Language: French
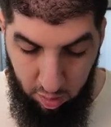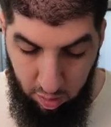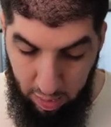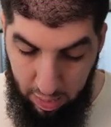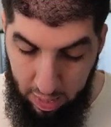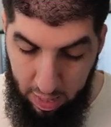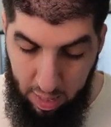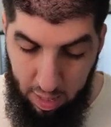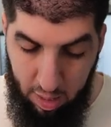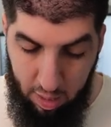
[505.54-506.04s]

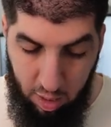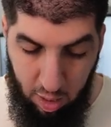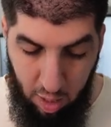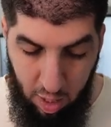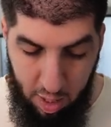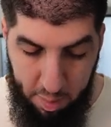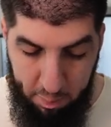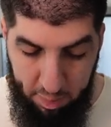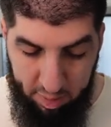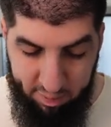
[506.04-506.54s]
Ah, quand
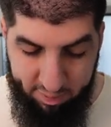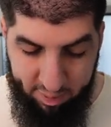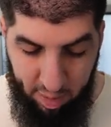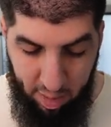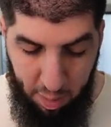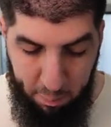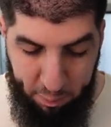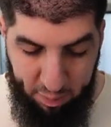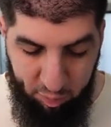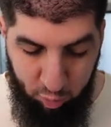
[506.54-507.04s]
même, hein, ça
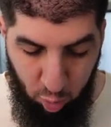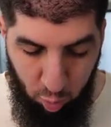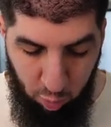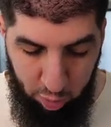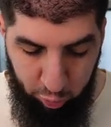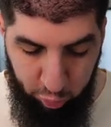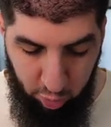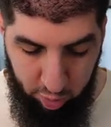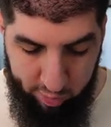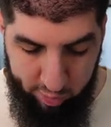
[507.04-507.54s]
l'a presque
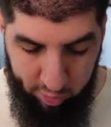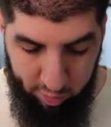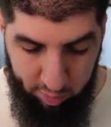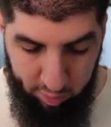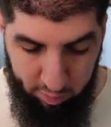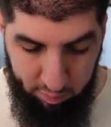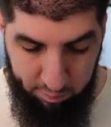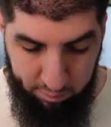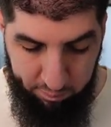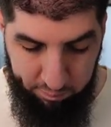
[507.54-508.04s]
one-shot. Hein.
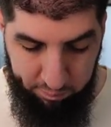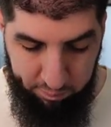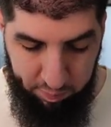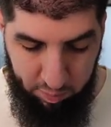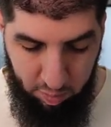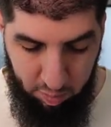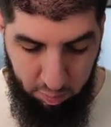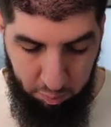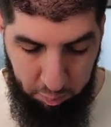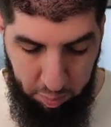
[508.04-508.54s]

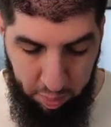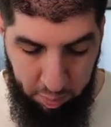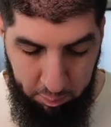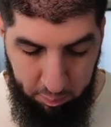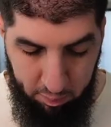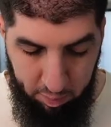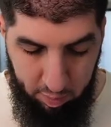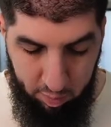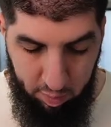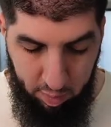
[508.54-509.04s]
Bim.
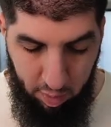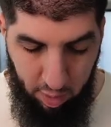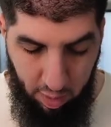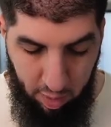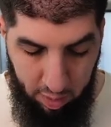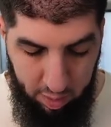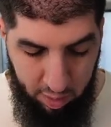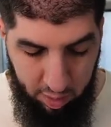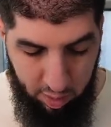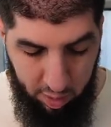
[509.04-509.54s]

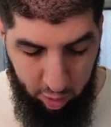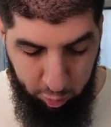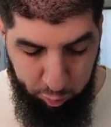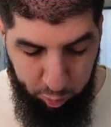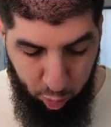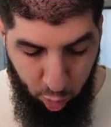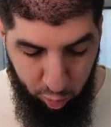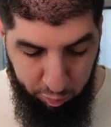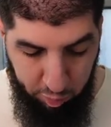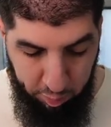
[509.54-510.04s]
Allez, il reste plus
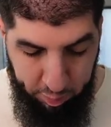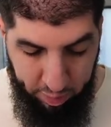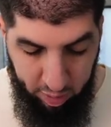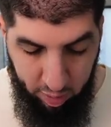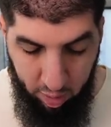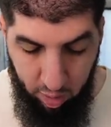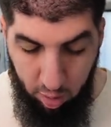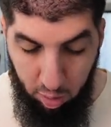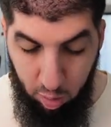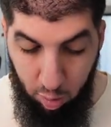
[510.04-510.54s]
que le VB.
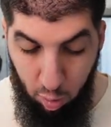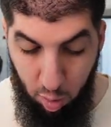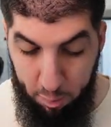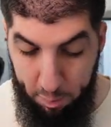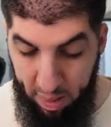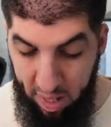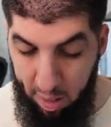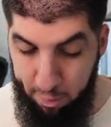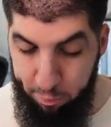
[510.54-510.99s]
Bah là,